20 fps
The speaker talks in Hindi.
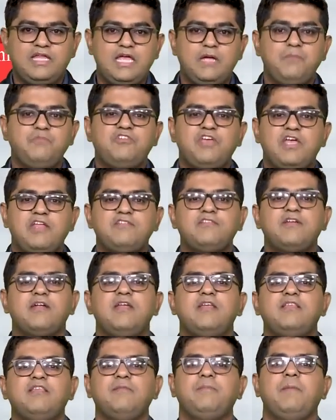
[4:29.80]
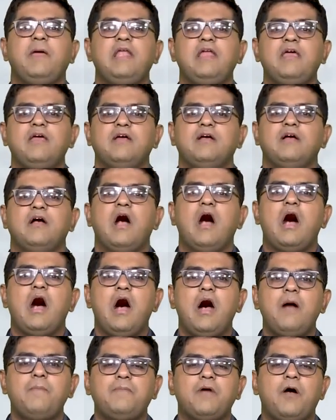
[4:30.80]
थीम चेंज करने से पहले
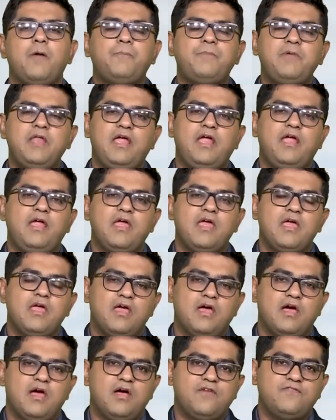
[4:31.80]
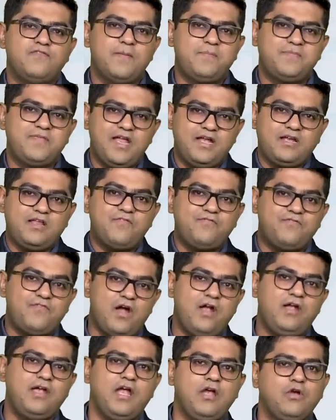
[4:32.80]
आप अपनी वेबसाइट के
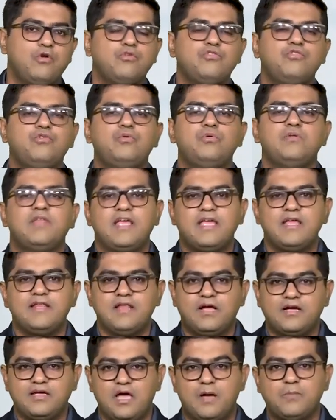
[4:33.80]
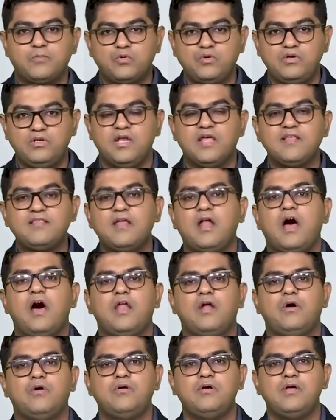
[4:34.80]
फ्रंट एंड को ज़रूर देखें ताकि आपको नज़र
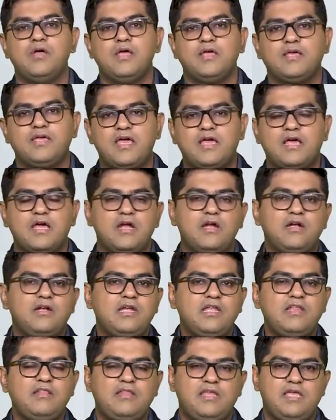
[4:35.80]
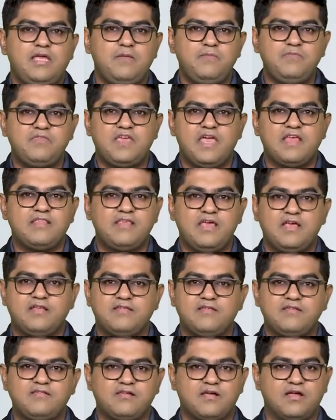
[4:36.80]
आ रहा हो कि करंटली थीम्स कैसे
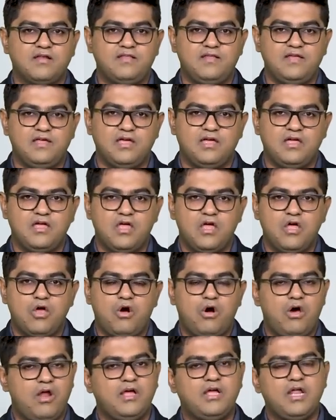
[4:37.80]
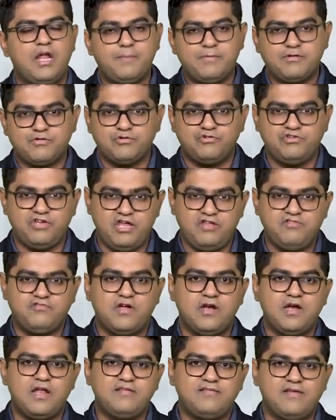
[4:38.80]
एग्जिस्ट करती हैं और अगर आप इसको
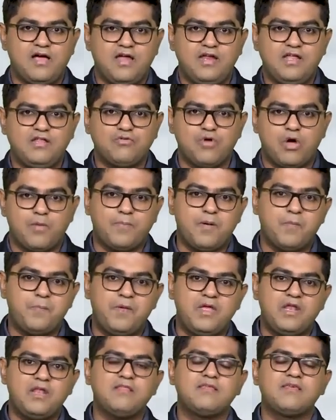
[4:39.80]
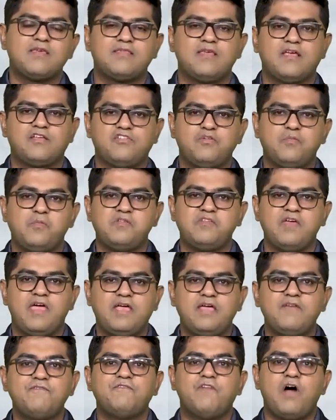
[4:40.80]
चेंज करना चाह रहे हैं तो आप अपेयरेंस के सेक्शन में
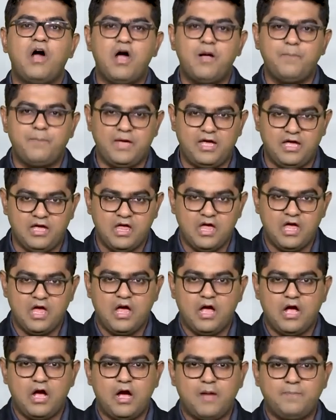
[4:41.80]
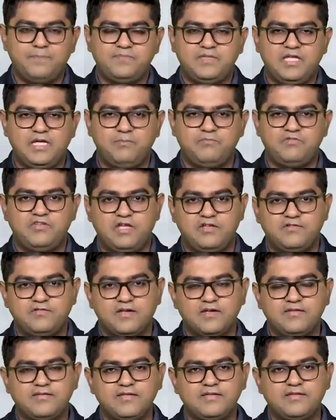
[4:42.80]
जाएंगे वहाँ पे आप थीम्स
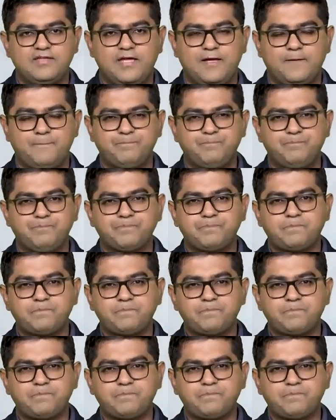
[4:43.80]
चेंज कर सकते हैं